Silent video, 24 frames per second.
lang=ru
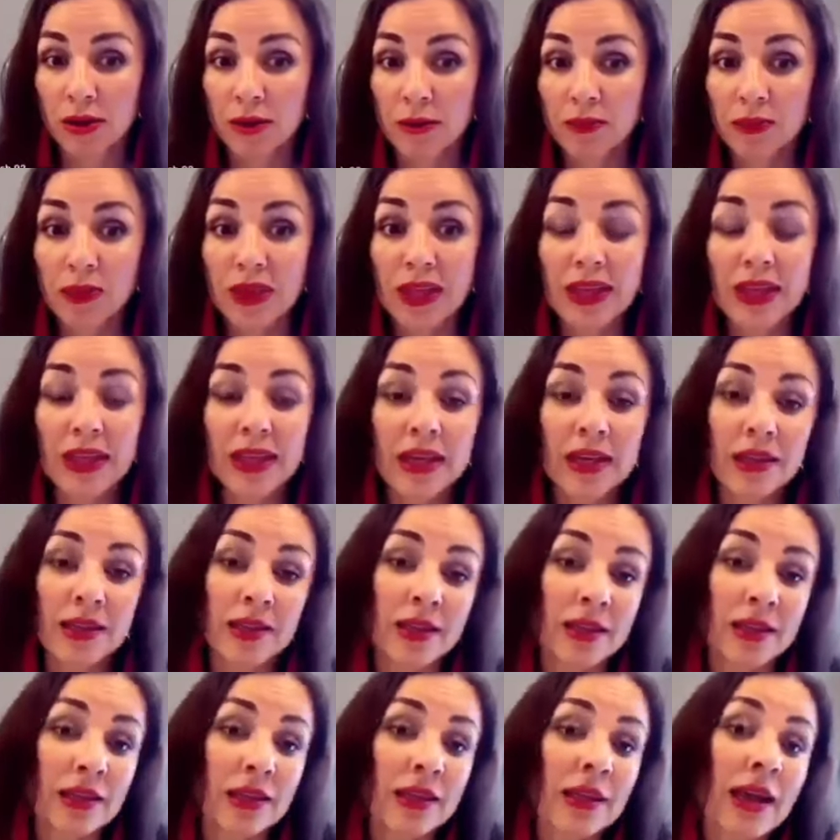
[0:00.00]
И
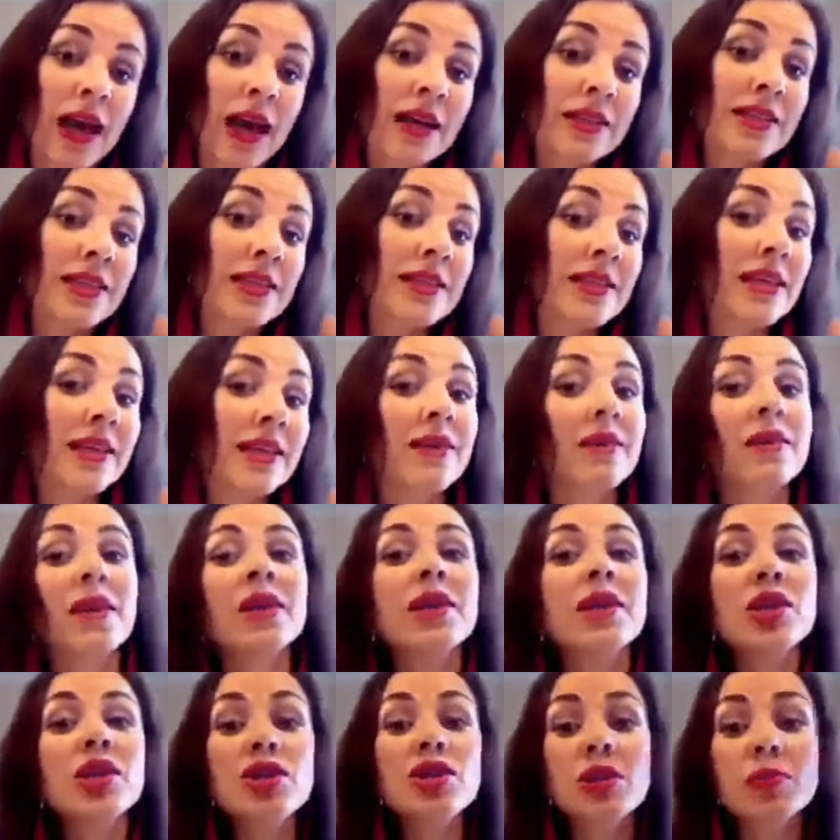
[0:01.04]
э, как здесь
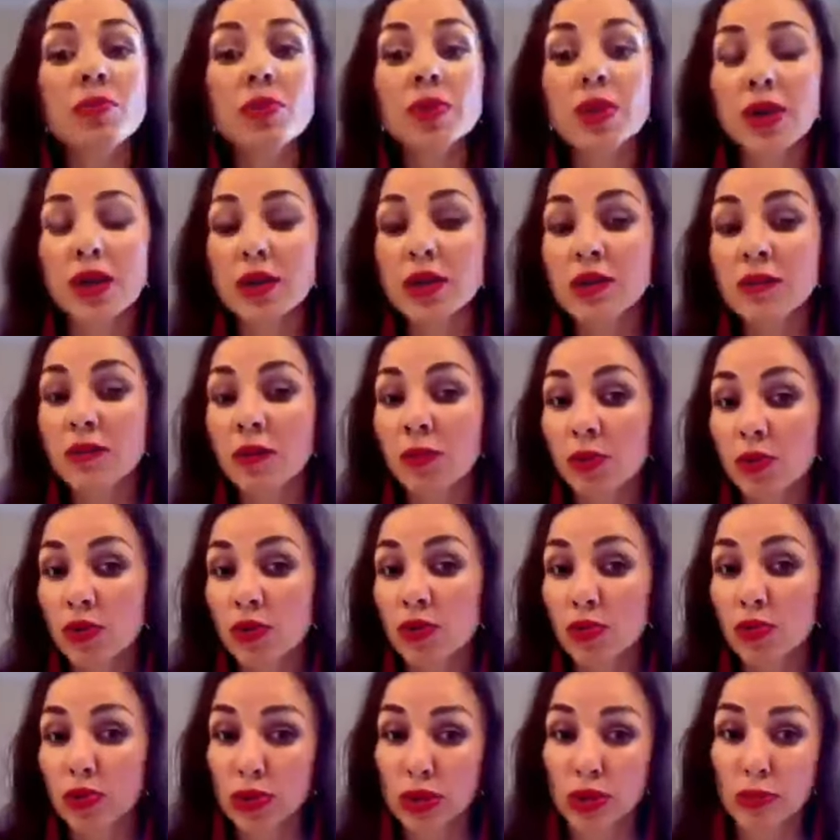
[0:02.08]
экологично подходить к вопросу?
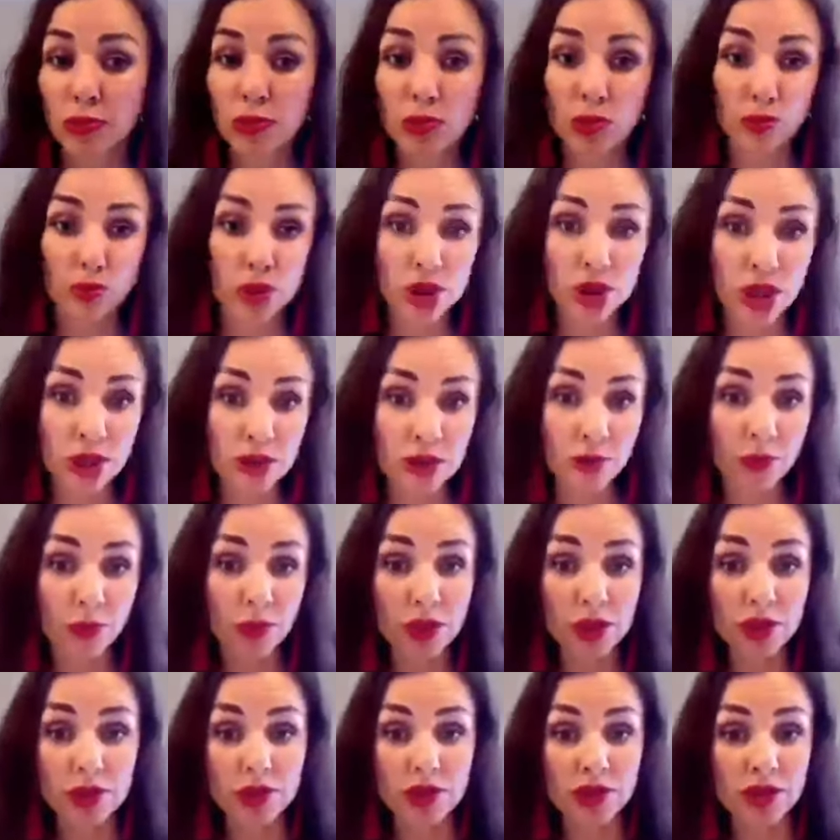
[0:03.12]
Просто предупреждайте
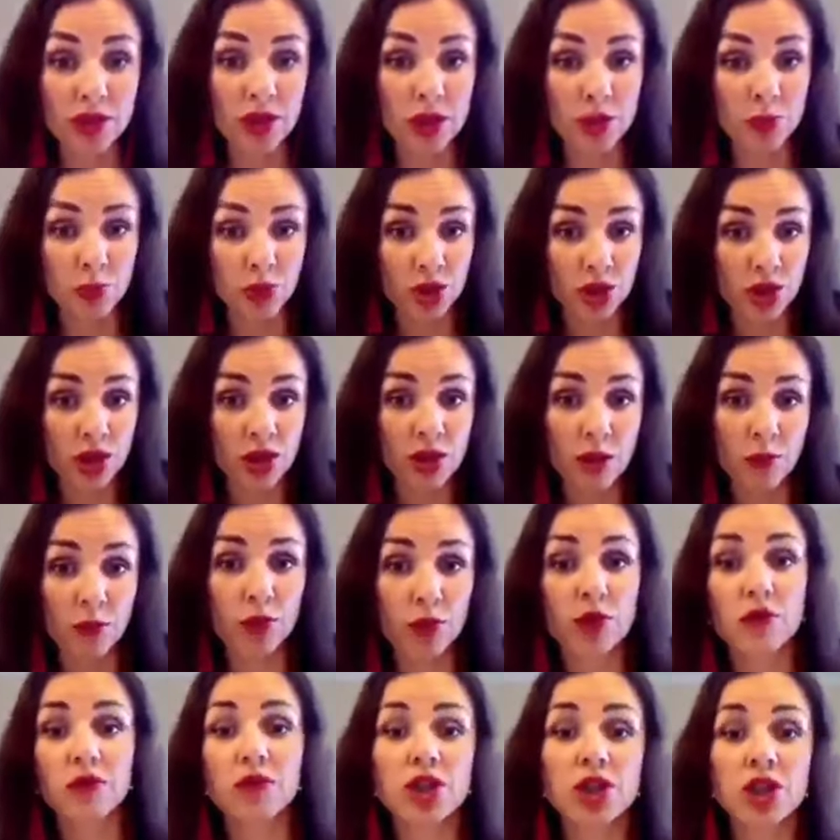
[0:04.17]
близких. Знаешь, пришла домой,
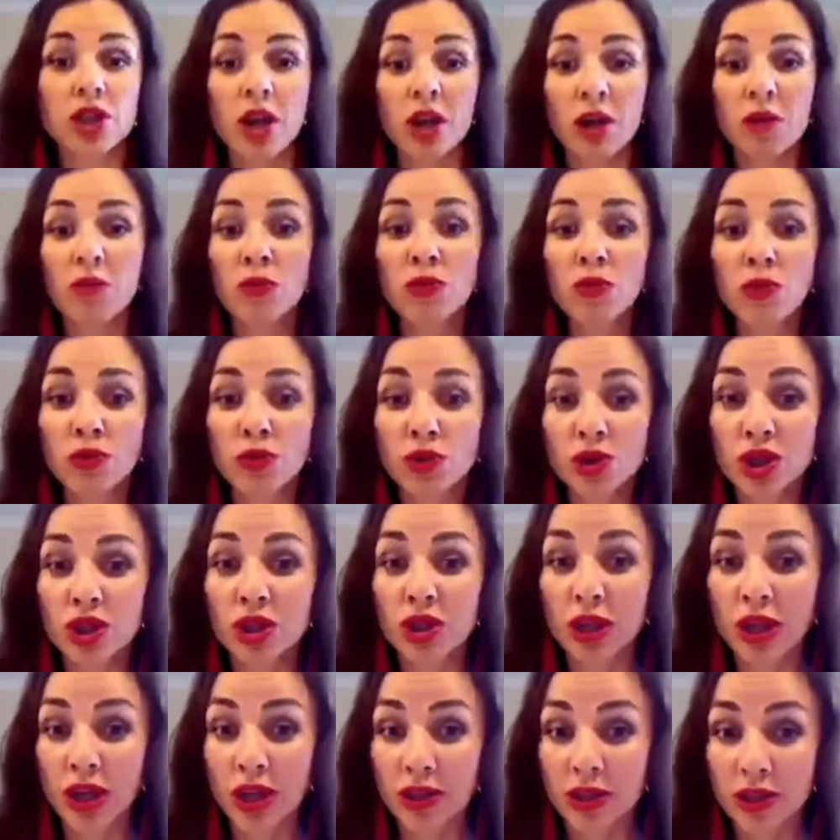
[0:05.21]
говоришь так, муж,
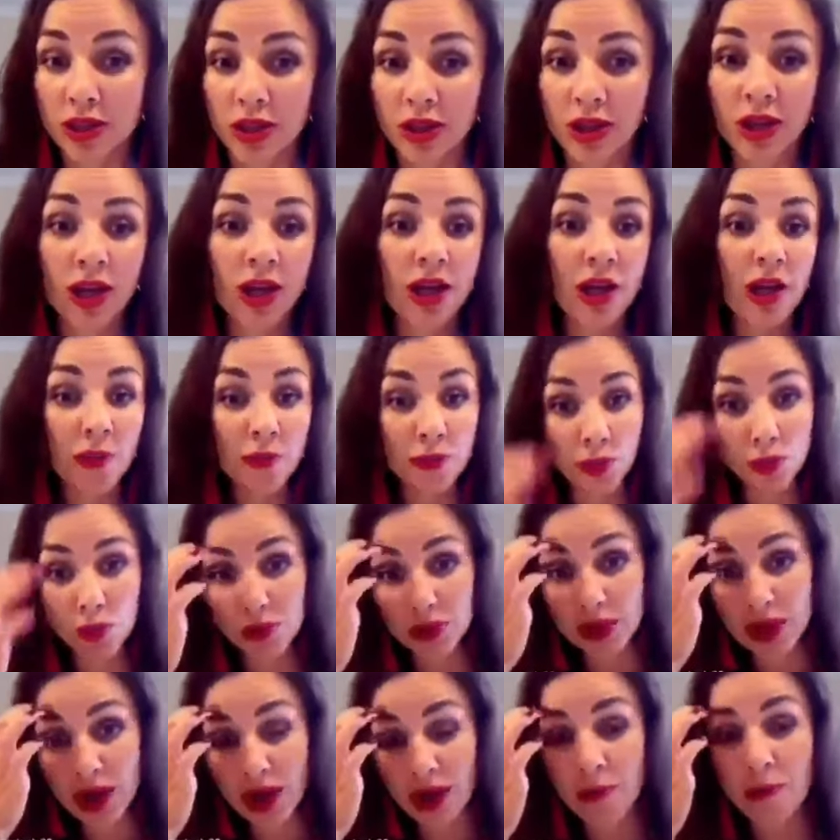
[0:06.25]
дети, у меня
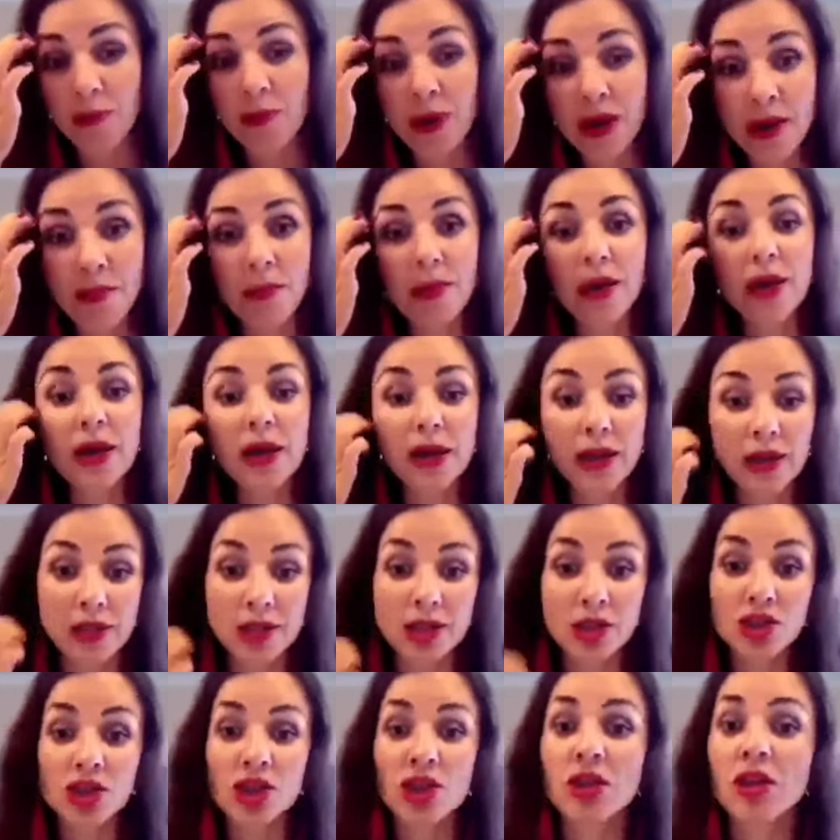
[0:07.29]
ПМС,
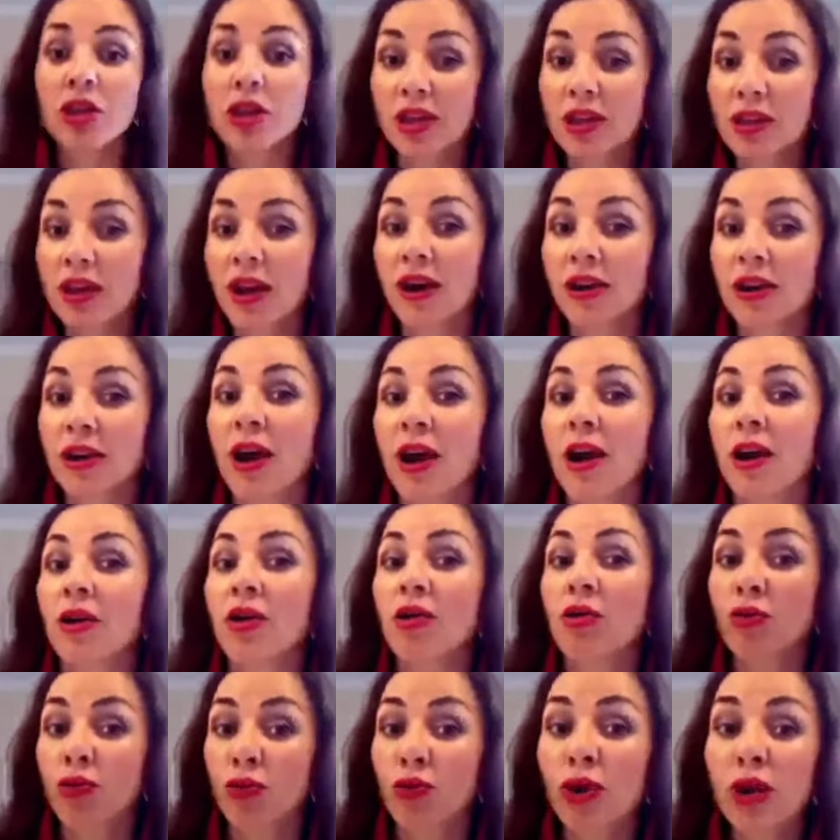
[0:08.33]
четыре дня я
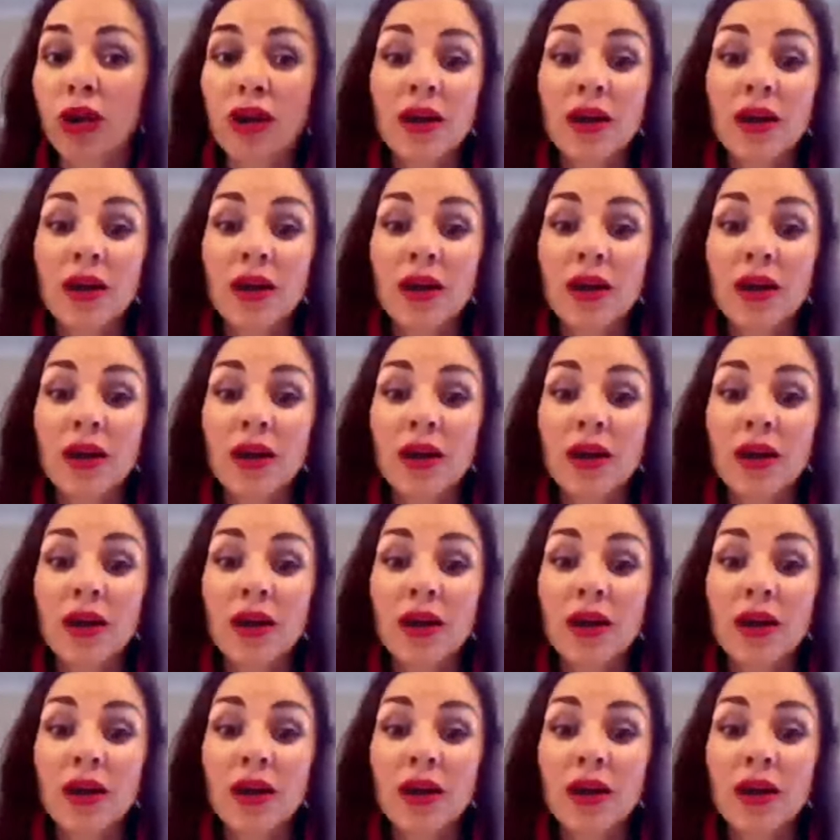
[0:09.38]
ору.